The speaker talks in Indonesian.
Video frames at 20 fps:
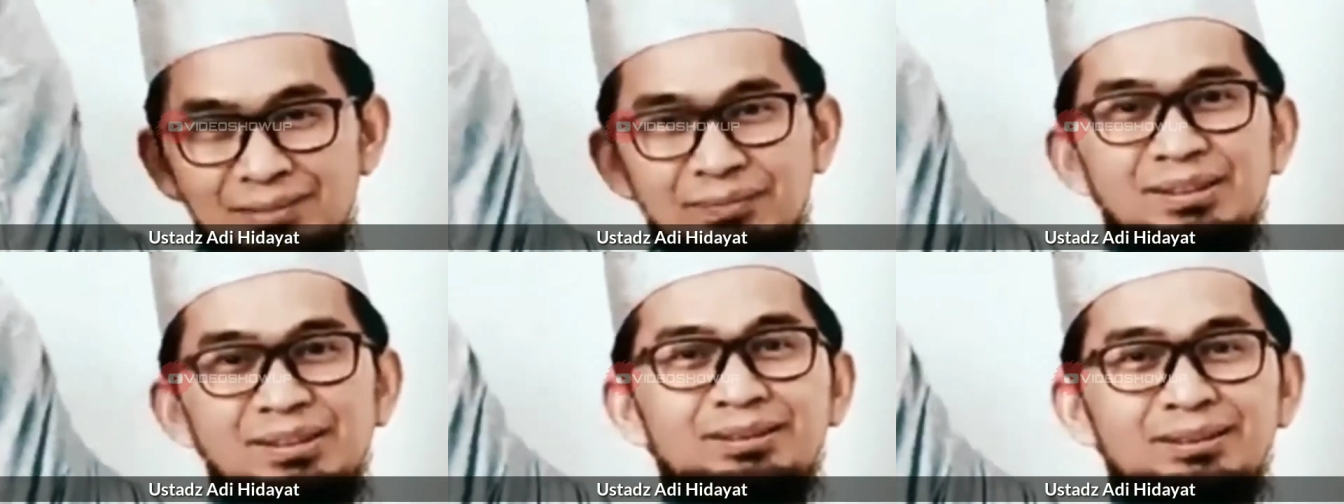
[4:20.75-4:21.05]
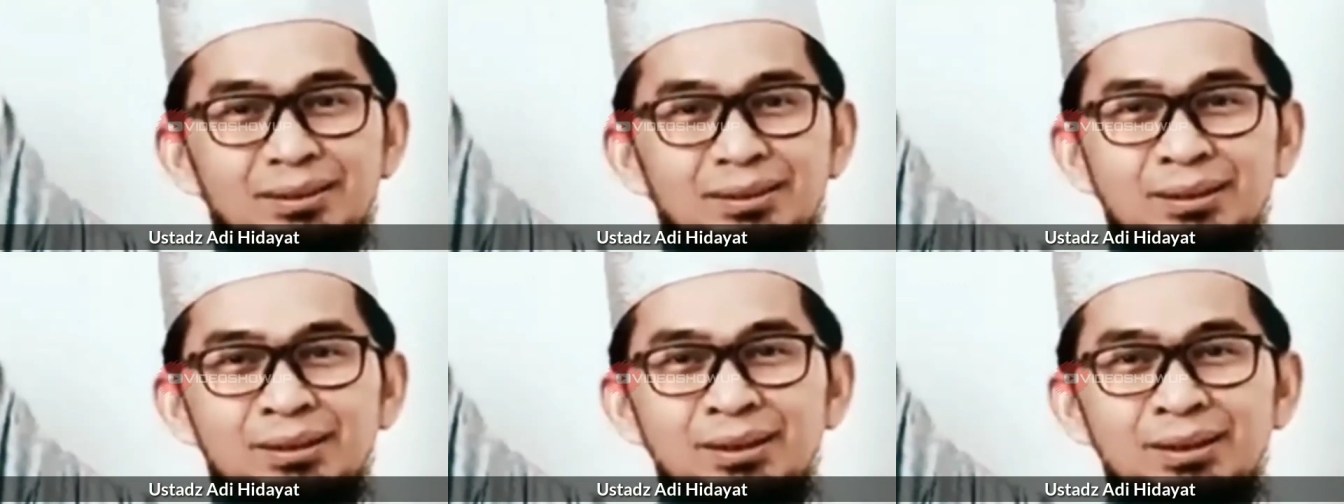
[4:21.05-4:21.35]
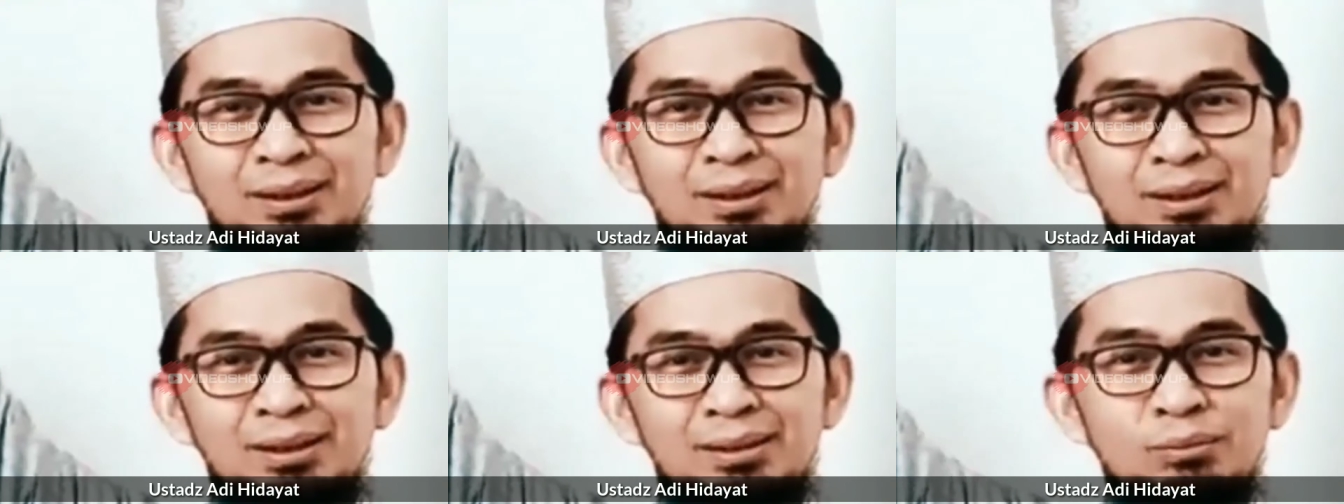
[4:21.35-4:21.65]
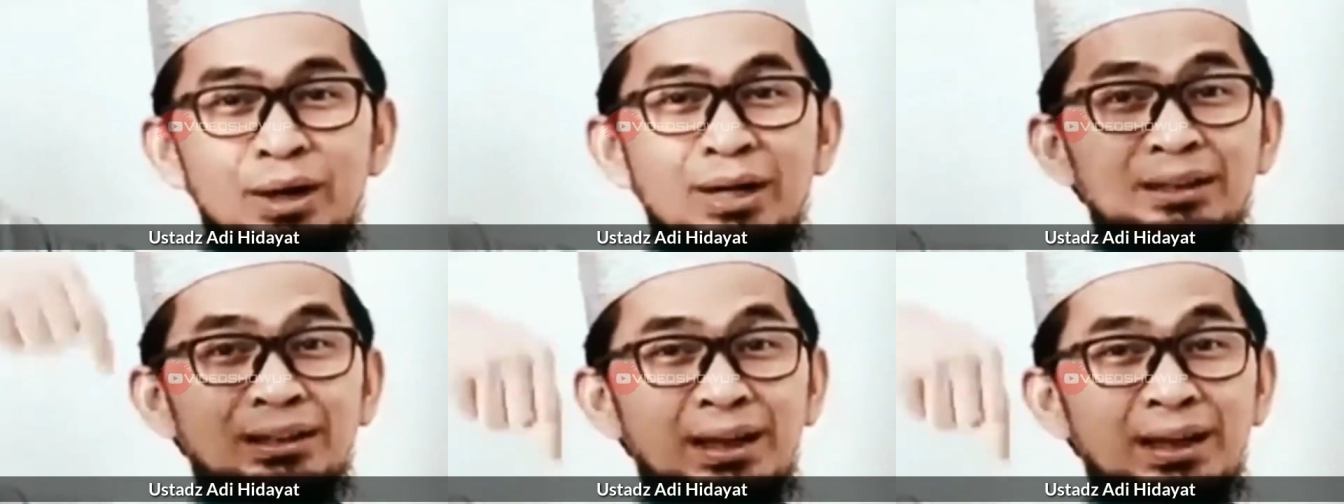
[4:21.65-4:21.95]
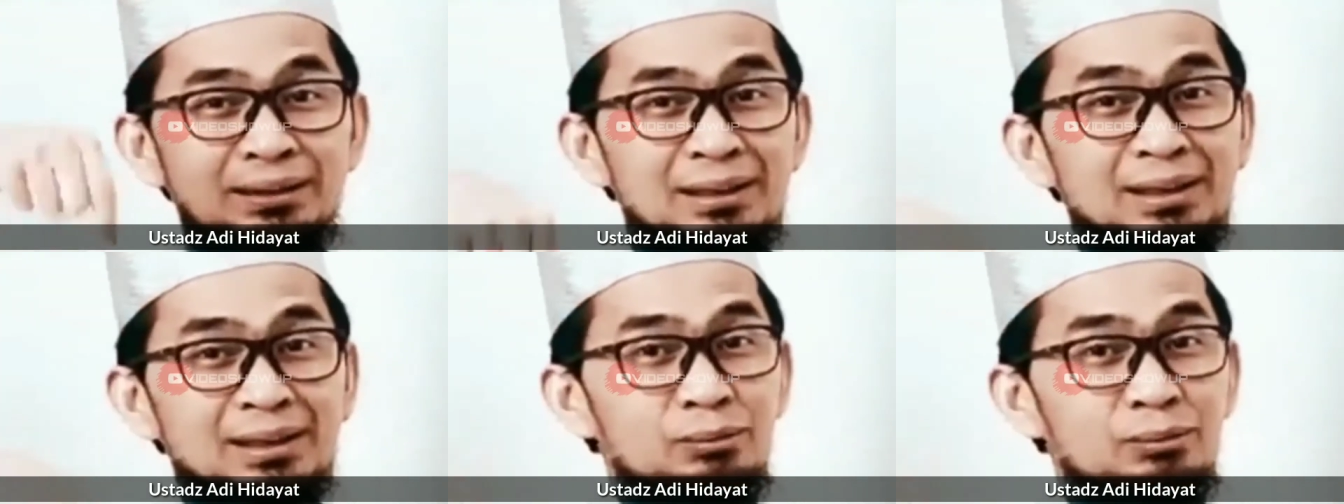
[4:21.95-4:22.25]
hadapan Allah.
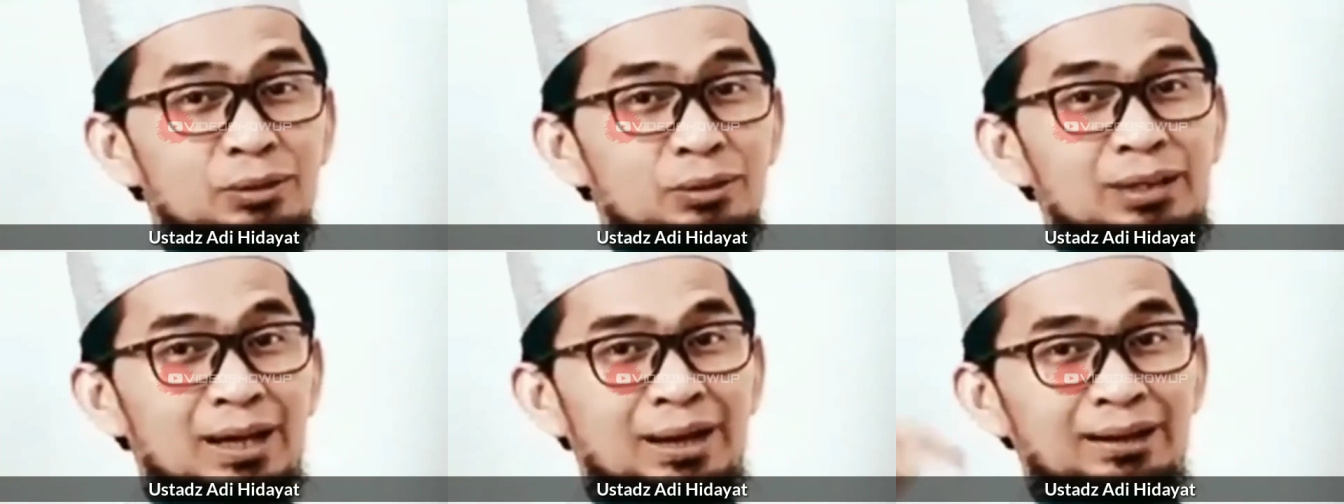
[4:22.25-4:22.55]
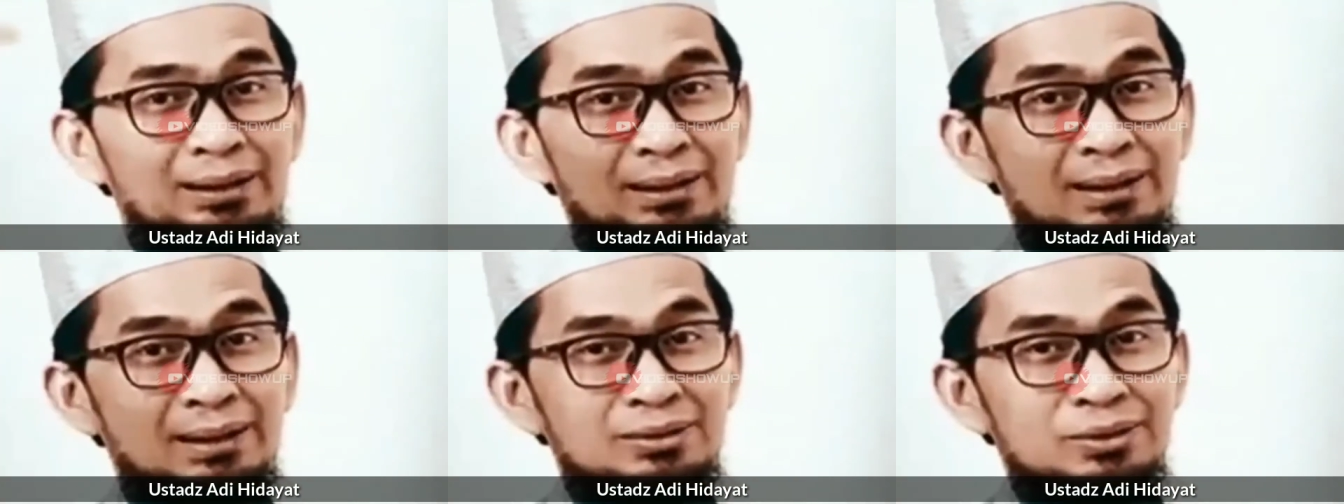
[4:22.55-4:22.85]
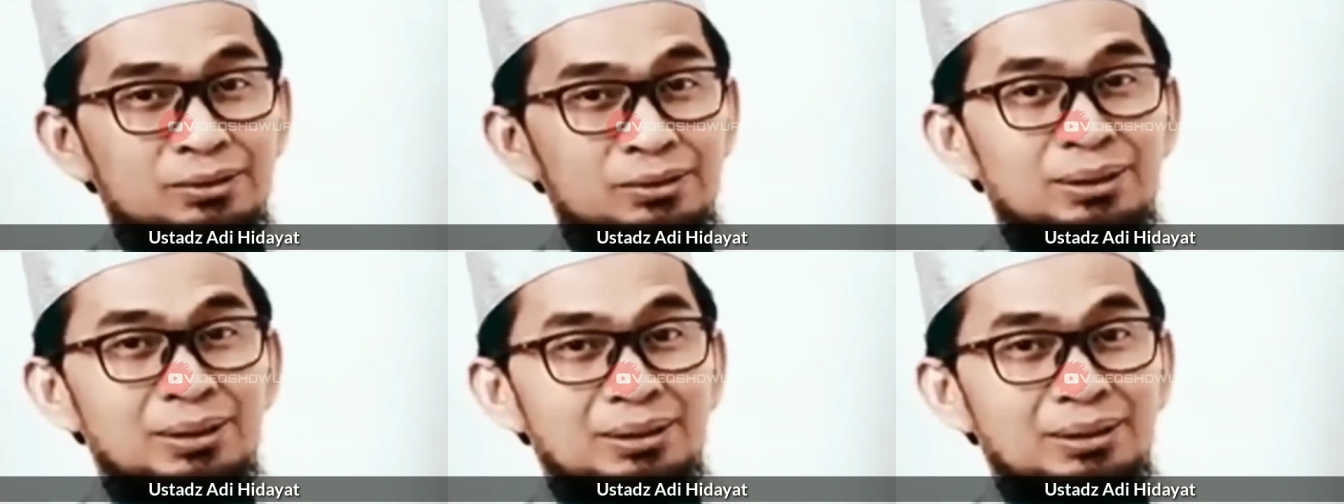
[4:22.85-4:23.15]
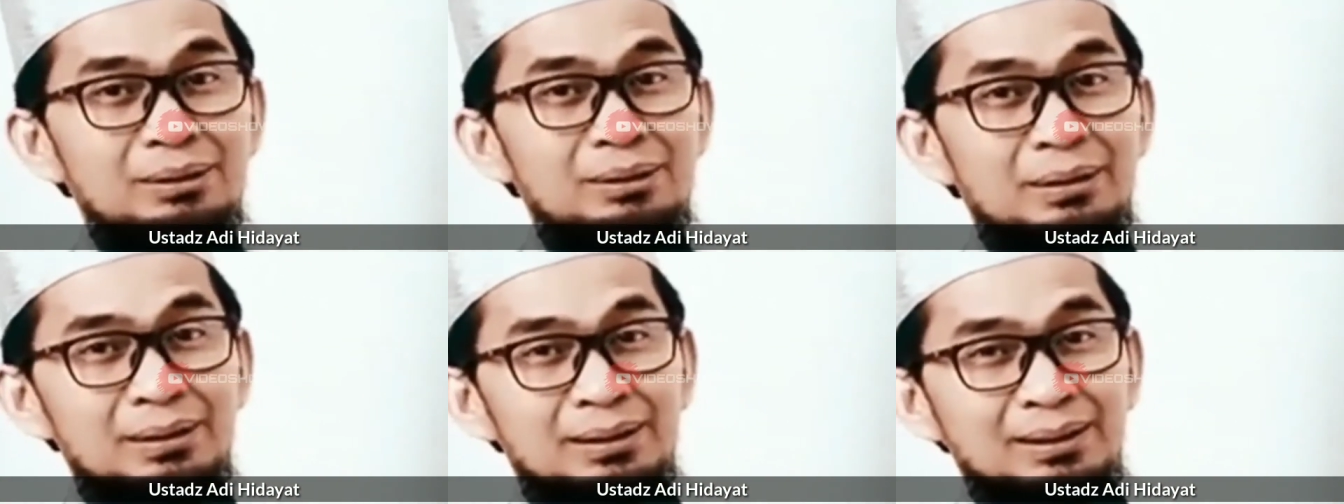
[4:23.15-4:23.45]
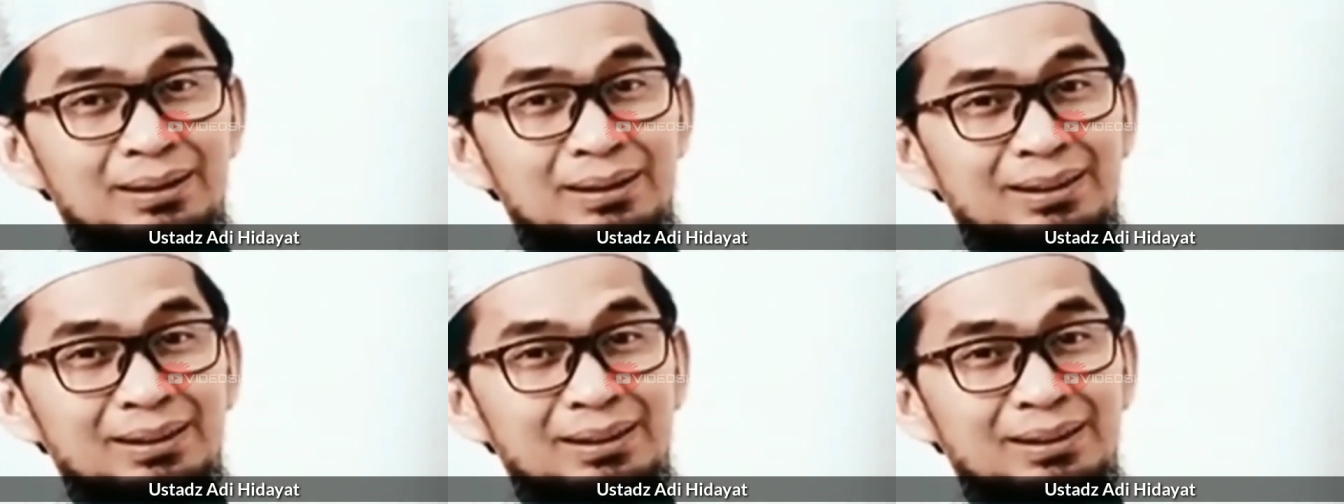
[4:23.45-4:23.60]
Bukankah kita dimuliakan dengan sujud itu?